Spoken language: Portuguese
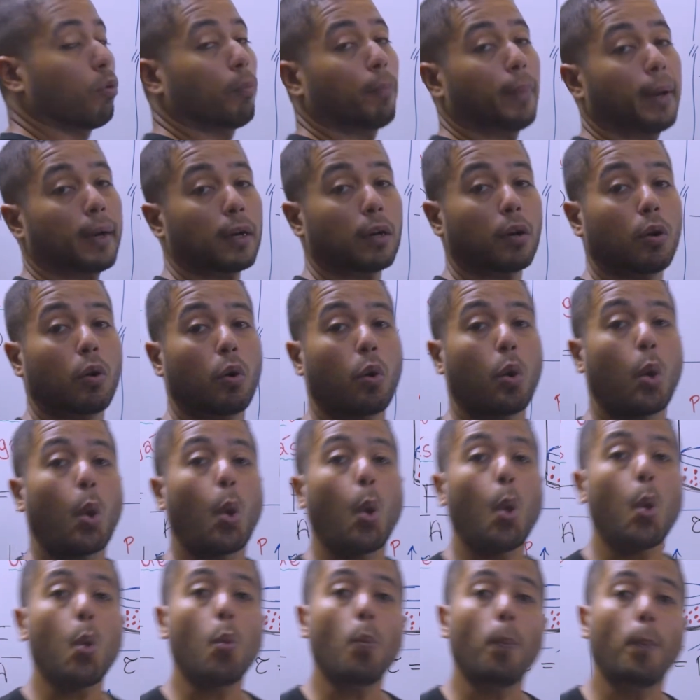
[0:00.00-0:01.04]
uma
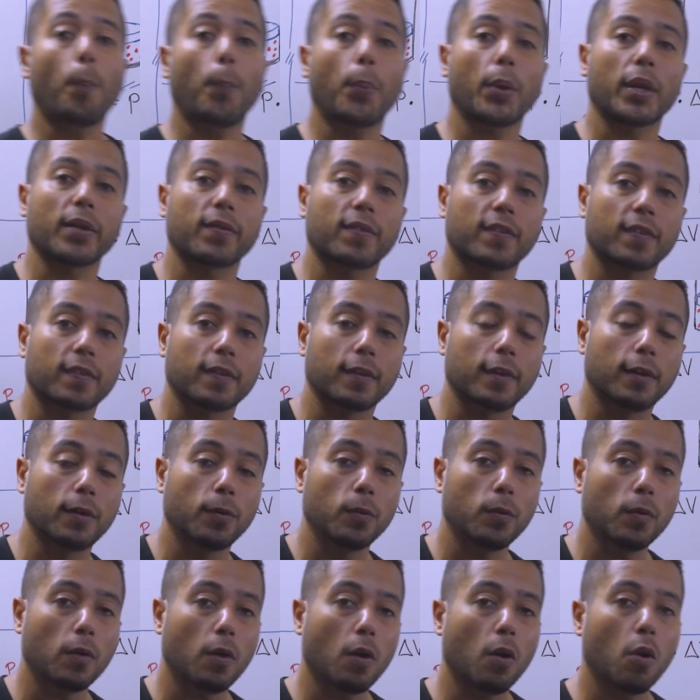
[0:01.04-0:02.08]

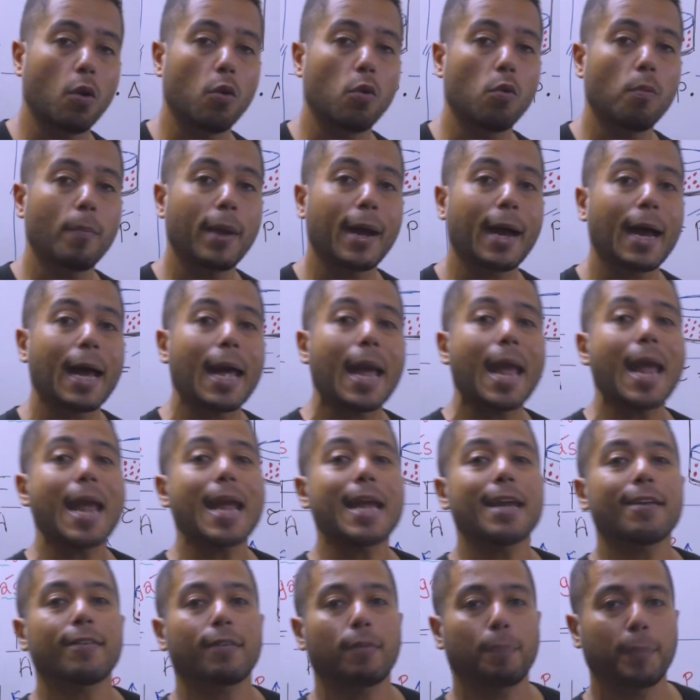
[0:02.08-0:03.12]
compressão ou uma
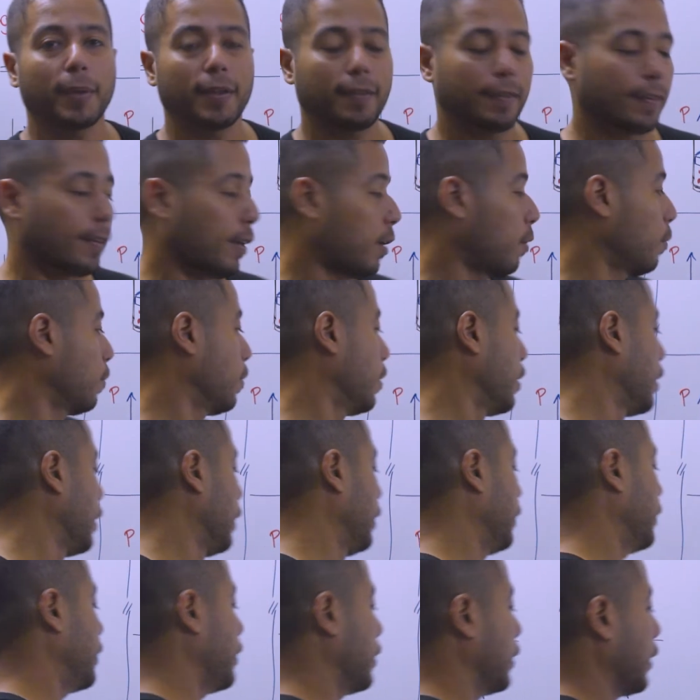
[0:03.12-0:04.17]
expansão.
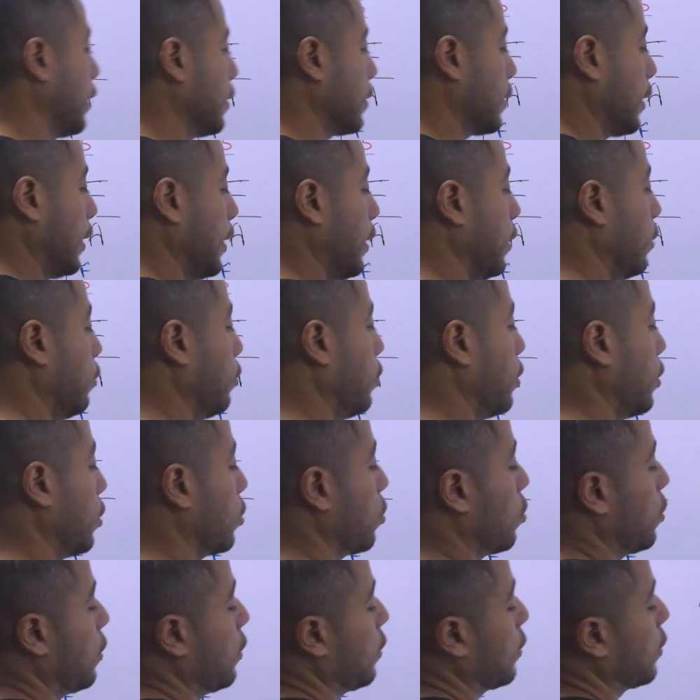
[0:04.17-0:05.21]
Se está saindo de
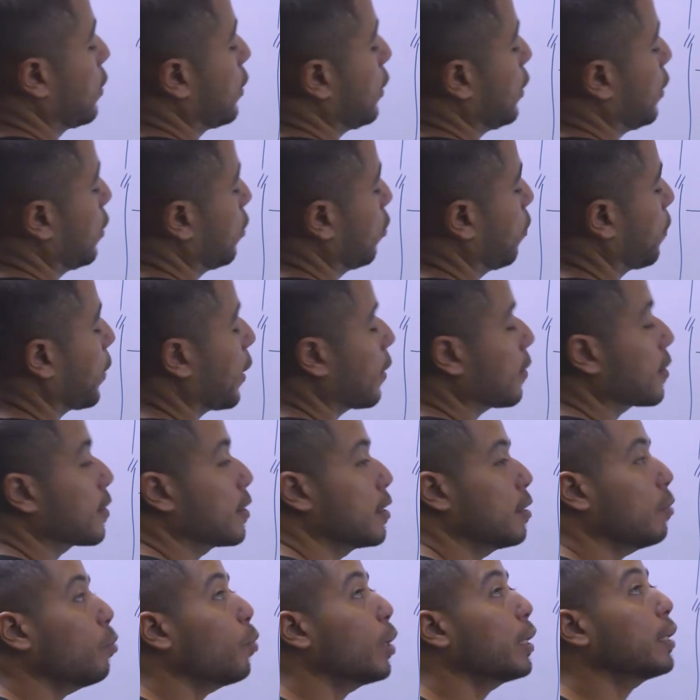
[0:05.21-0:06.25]
2 e indo para
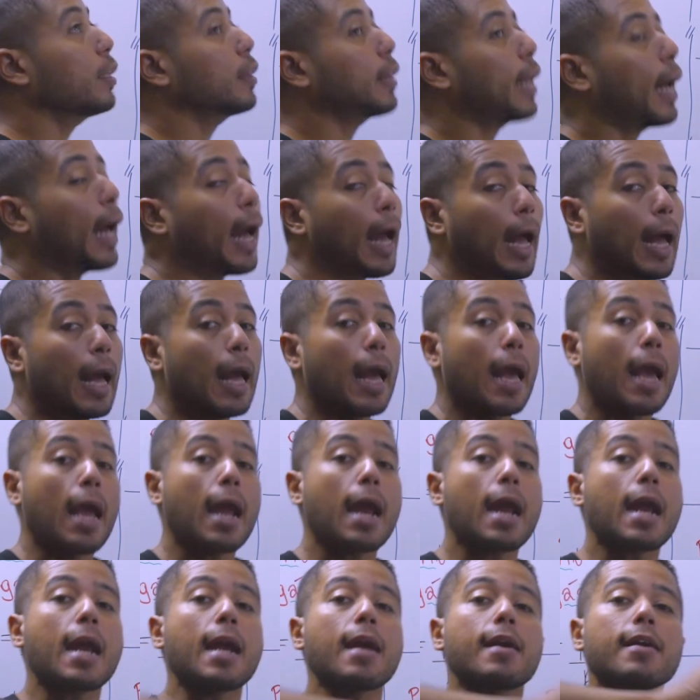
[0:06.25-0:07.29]
5, ele está
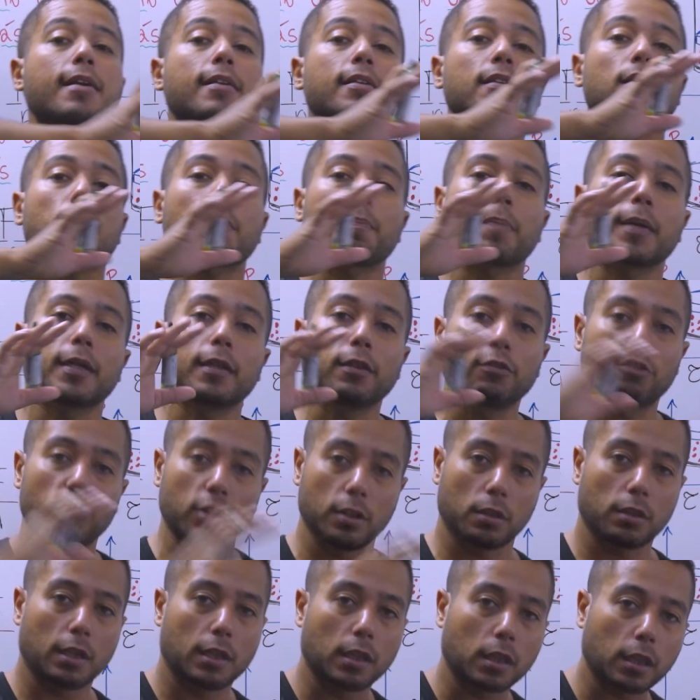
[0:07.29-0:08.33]

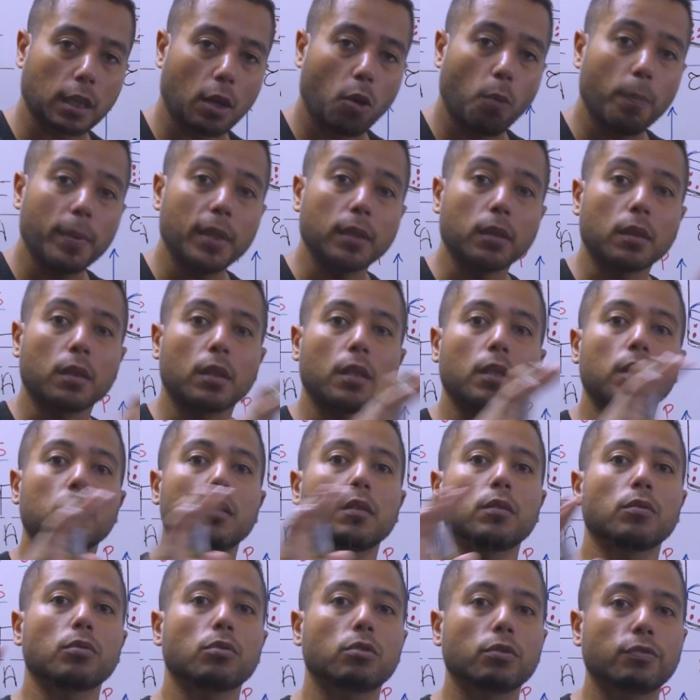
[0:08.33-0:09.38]
expandindo, ele está
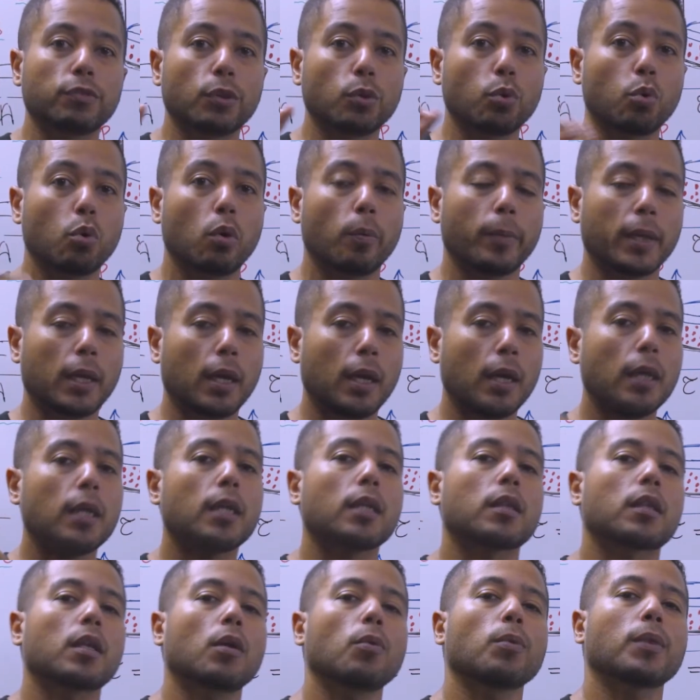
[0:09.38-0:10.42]
aumentando de volume.
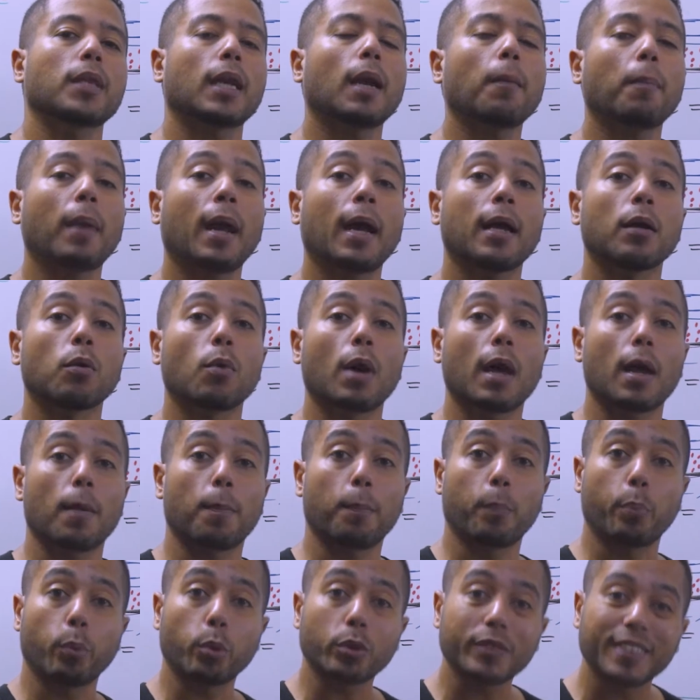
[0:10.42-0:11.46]
Então o trabalho é
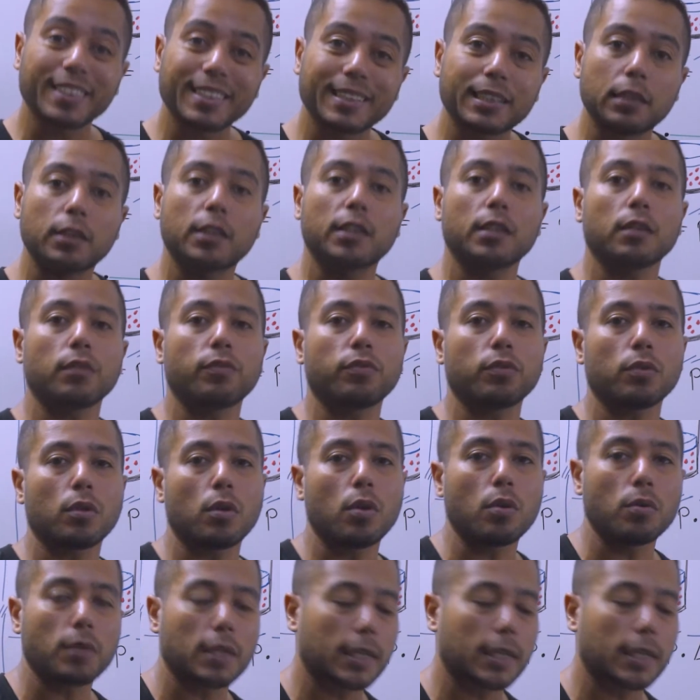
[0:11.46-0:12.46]
positivo ou